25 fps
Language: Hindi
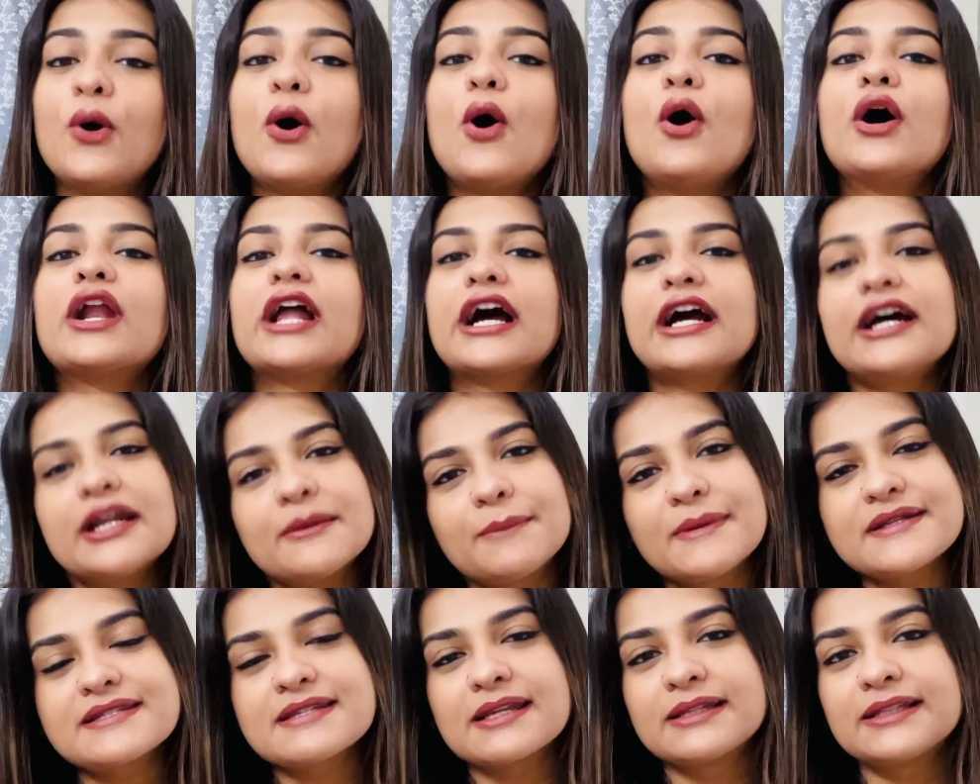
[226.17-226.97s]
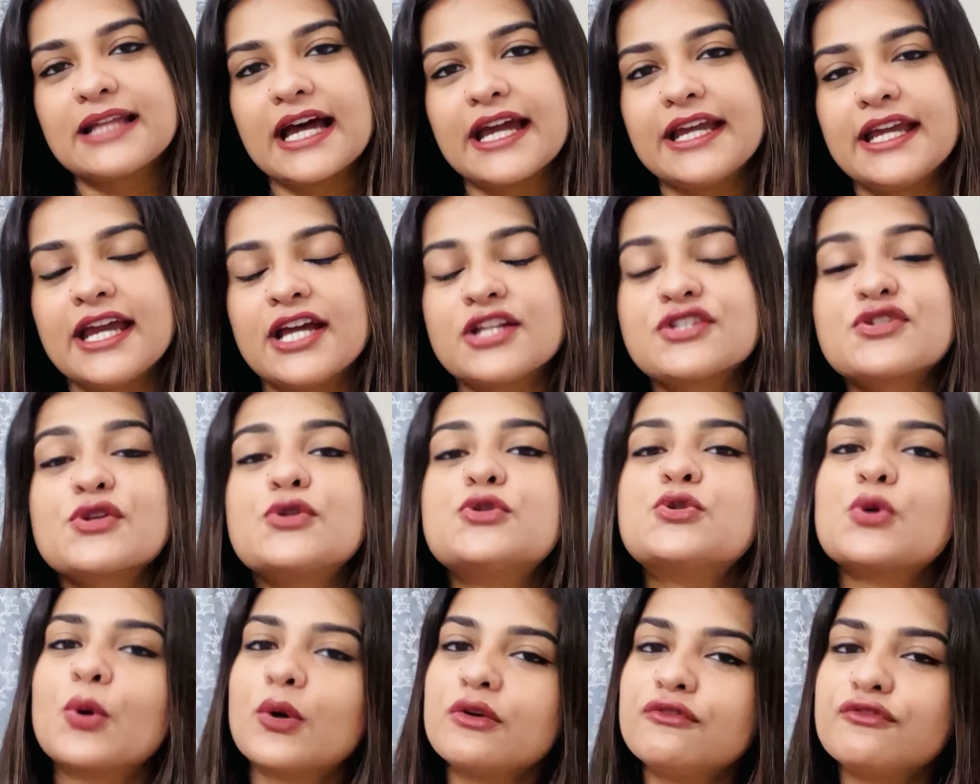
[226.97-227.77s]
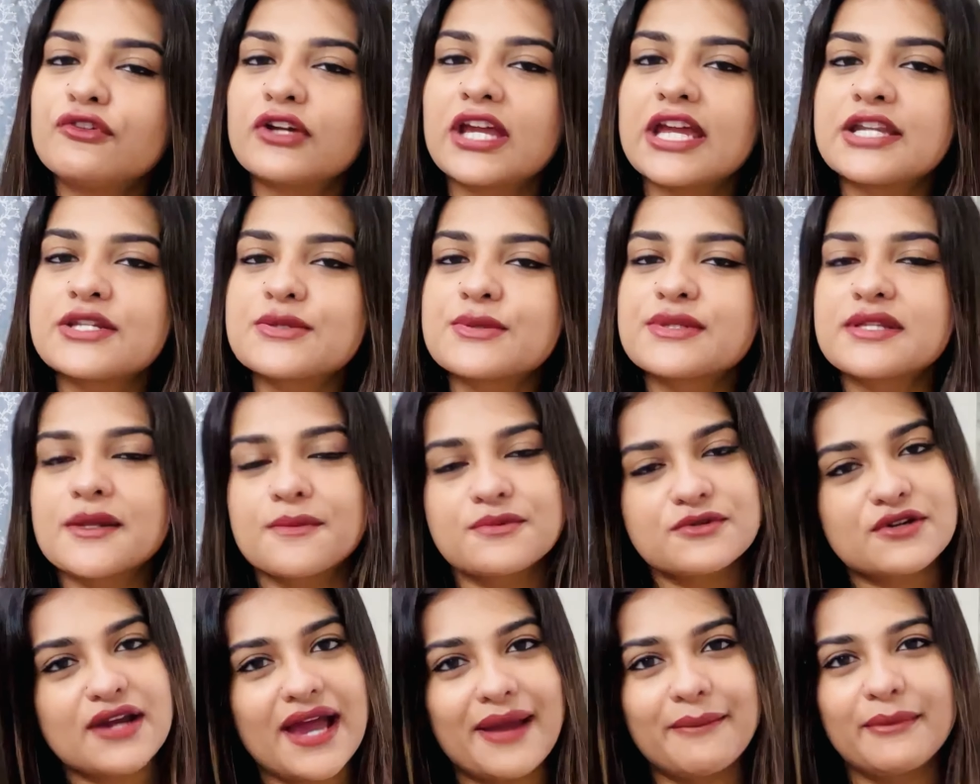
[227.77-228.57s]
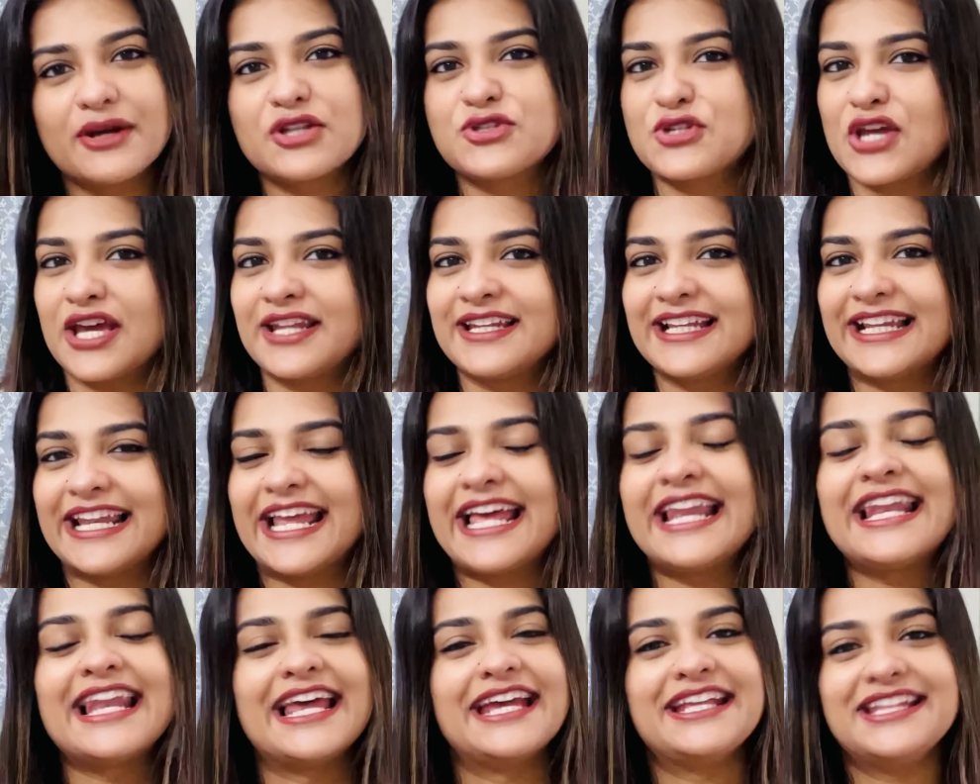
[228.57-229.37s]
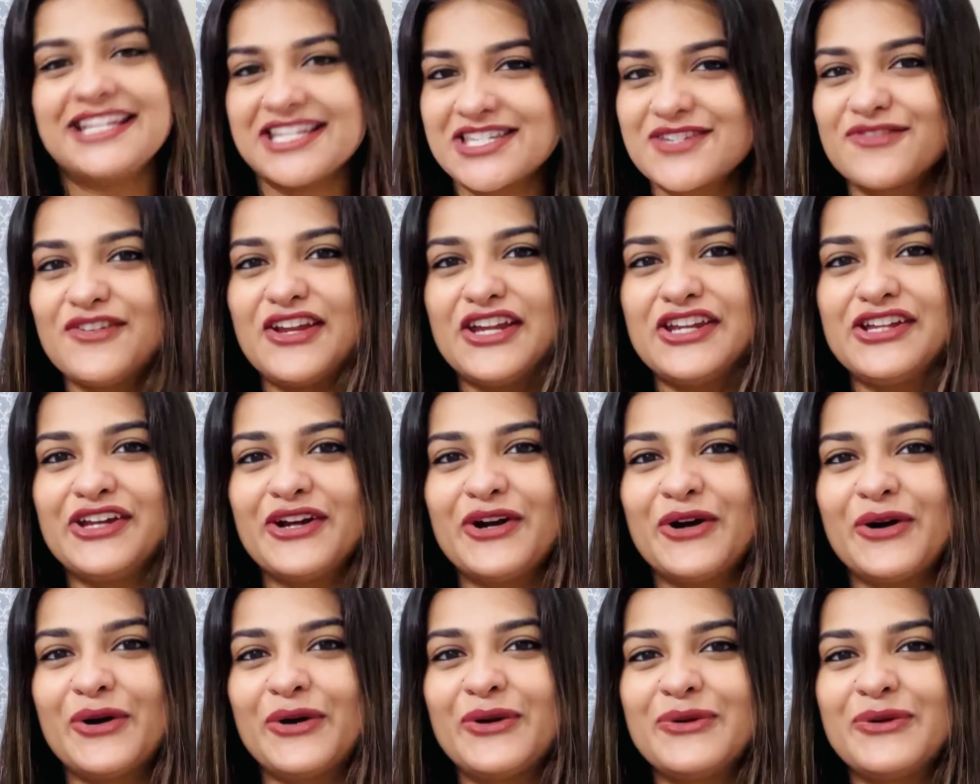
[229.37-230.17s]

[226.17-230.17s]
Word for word: और अगर पसंद आई है सो डोंट फर्गेट टू सब्सक्राइब माई चैनल एंड लाइक दिस वीडियो